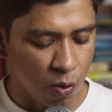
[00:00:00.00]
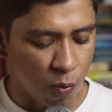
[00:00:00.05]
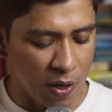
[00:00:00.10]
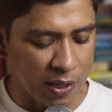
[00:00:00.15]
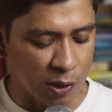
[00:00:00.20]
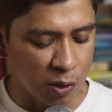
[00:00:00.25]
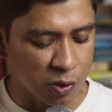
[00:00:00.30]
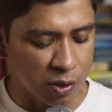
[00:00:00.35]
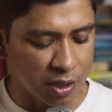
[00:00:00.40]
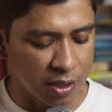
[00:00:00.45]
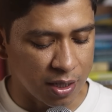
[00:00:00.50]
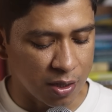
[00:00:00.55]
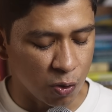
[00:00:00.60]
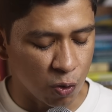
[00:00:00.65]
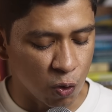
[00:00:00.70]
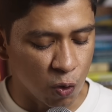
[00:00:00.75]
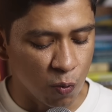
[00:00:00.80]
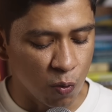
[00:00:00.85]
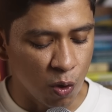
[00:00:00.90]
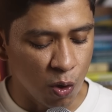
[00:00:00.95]
Cuando se
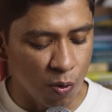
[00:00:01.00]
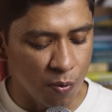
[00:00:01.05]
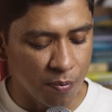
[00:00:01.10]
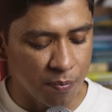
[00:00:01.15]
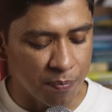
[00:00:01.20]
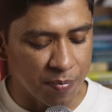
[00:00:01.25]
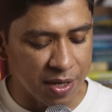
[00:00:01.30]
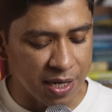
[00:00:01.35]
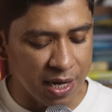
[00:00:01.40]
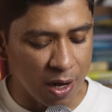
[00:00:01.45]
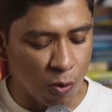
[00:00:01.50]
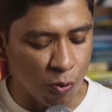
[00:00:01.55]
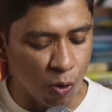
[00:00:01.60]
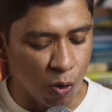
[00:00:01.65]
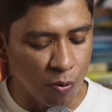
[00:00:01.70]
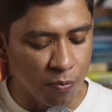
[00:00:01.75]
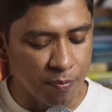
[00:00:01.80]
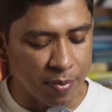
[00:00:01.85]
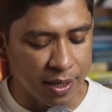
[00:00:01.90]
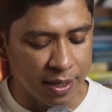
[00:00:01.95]
detuvo, vi a
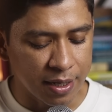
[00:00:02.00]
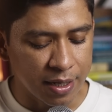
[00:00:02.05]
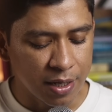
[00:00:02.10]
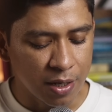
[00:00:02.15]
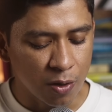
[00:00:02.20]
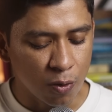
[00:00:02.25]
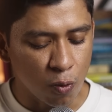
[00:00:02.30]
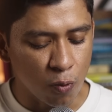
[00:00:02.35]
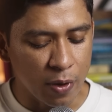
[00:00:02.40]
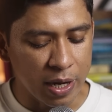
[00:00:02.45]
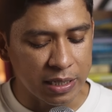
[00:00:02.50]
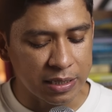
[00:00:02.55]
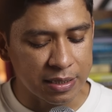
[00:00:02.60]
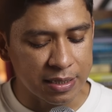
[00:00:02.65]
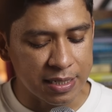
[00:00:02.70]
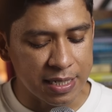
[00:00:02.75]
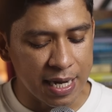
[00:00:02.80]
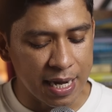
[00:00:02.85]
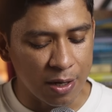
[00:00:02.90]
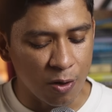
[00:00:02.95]
un hombre, un
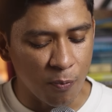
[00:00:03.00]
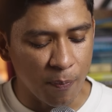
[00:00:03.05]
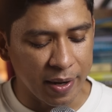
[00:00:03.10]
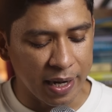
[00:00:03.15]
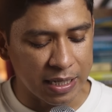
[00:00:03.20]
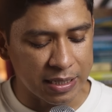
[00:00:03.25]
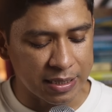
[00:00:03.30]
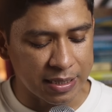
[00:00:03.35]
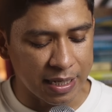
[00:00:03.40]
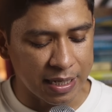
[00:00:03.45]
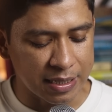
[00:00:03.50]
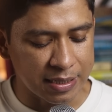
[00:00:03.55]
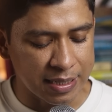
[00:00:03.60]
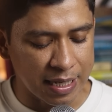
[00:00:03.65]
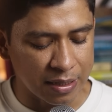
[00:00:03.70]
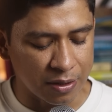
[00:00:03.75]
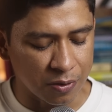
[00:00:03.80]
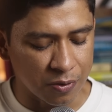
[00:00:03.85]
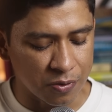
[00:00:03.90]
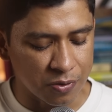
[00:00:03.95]
anciano para ser
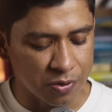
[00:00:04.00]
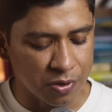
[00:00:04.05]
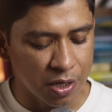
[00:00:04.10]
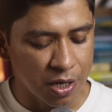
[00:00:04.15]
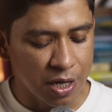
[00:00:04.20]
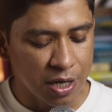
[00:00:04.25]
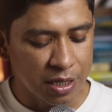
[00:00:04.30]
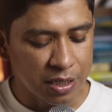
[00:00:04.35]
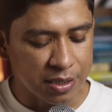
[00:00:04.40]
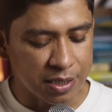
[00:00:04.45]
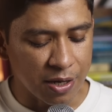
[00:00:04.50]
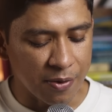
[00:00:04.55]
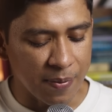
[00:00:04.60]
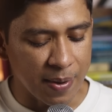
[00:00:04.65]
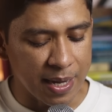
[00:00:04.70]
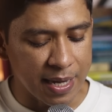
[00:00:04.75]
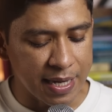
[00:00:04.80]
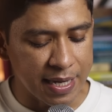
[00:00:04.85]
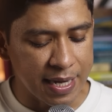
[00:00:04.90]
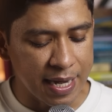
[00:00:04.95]
exactos. Se
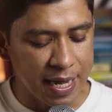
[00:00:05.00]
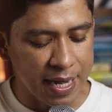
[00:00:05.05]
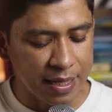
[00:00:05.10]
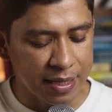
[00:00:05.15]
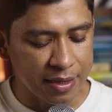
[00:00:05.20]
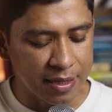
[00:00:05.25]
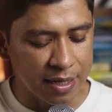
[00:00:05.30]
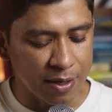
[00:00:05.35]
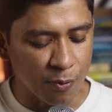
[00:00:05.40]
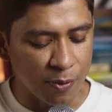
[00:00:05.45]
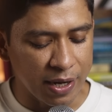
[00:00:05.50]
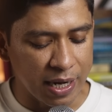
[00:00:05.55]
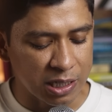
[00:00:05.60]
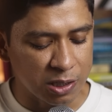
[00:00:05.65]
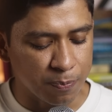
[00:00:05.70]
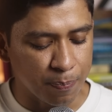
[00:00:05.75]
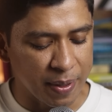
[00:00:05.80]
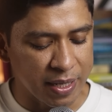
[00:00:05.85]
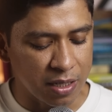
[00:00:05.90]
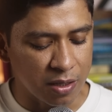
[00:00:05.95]
veía de buen
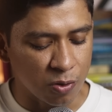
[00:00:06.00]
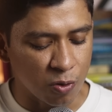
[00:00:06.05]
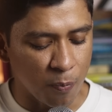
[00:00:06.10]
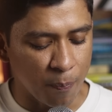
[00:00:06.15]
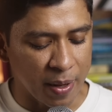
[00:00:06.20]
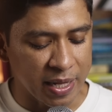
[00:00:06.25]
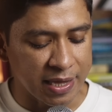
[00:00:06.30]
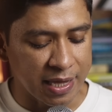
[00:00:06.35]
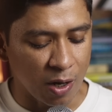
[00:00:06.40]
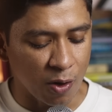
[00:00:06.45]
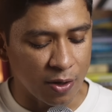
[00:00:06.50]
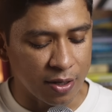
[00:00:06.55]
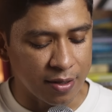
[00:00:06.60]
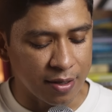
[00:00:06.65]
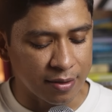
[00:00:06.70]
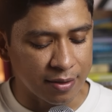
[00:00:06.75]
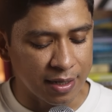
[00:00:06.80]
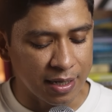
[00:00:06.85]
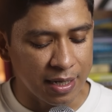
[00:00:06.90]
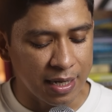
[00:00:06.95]
aspecto, pantalones
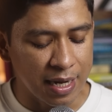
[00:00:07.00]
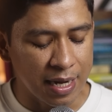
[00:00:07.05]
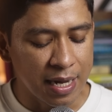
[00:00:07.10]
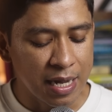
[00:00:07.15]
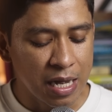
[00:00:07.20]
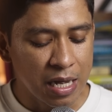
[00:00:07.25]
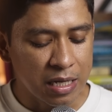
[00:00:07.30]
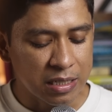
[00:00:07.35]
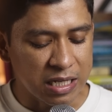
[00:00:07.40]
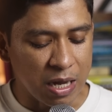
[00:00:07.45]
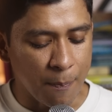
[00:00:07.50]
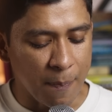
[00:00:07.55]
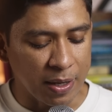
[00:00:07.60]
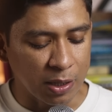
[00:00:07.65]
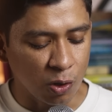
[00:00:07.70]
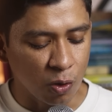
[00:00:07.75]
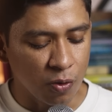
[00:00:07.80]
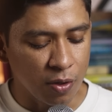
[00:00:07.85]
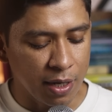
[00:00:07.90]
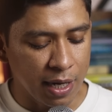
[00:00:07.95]
de tela,
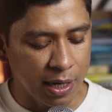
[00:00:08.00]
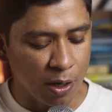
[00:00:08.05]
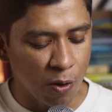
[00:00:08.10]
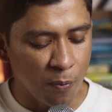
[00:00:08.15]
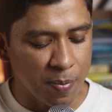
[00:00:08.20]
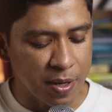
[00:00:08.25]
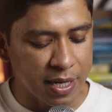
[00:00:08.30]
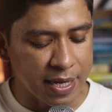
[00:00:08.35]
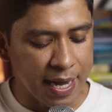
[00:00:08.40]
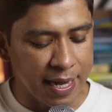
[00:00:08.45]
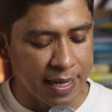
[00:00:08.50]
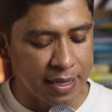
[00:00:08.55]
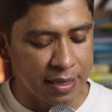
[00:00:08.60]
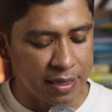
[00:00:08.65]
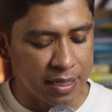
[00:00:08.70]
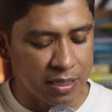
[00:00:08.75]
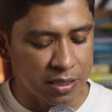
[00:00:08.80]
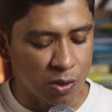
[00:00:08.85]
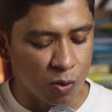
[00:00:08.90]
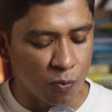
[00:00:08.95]
zapatos negros
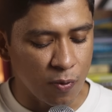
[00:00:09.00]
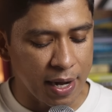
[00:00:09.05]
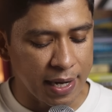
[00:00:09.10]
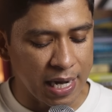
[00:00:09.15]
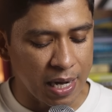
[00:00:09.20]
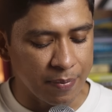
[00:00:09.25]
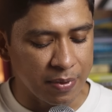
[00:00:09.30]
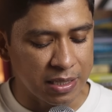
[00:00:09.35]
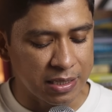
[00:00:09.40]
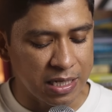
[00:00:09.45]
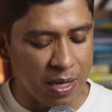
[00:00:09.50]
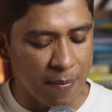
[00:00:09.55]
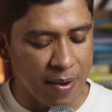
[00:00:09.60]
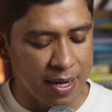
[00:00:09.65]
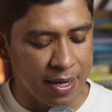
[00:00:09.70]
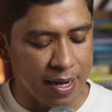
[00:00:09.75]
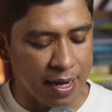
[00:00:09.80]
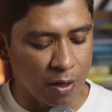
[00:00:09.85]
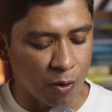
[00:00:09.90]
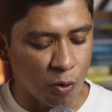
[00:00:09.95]
brillantes, una camisa
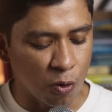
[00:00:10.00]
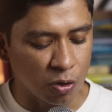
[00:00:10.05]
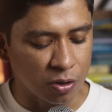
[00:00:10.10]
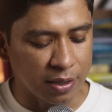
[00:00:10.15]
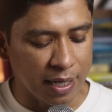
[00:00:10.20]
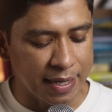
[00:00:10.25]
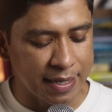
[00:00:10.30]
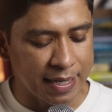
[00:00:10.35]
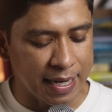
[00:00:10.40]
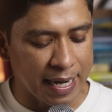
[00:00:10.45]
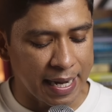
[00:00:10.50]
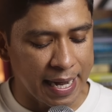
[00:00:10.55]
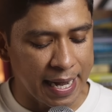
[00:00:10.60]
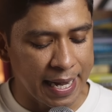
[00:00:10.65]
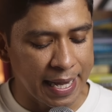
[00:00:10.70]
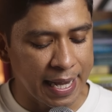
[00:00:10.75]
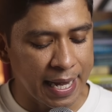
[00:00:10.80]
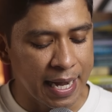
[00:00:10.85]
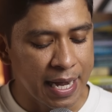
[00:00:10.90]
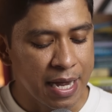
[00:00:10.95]
manga corta
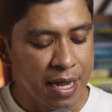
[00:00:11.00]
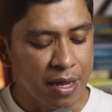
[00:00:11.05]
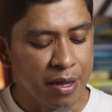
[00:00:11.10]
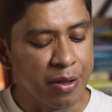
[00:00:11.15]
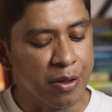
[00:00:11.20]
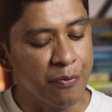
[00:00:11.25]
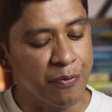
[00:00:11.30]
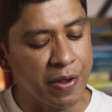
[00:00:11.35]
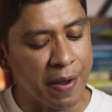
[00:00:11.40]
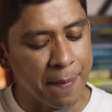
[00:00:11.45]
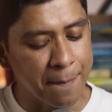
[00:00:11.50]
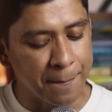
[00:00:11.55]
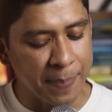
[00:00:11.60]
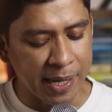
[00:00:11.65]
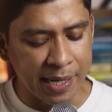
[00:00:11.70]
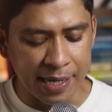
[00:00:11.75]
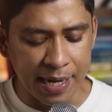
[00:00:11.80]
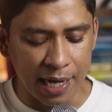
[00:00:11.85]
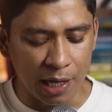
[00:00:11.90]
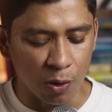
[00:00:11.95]
encajada y bien
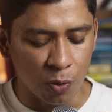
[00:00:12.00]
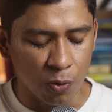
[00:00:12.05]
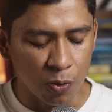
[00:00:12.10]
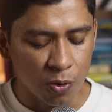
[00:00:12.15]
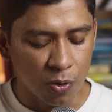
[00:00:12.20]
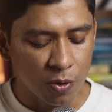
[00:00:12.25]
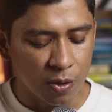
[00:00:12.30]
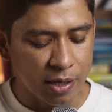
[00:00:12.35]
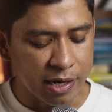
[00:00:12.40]
peinado.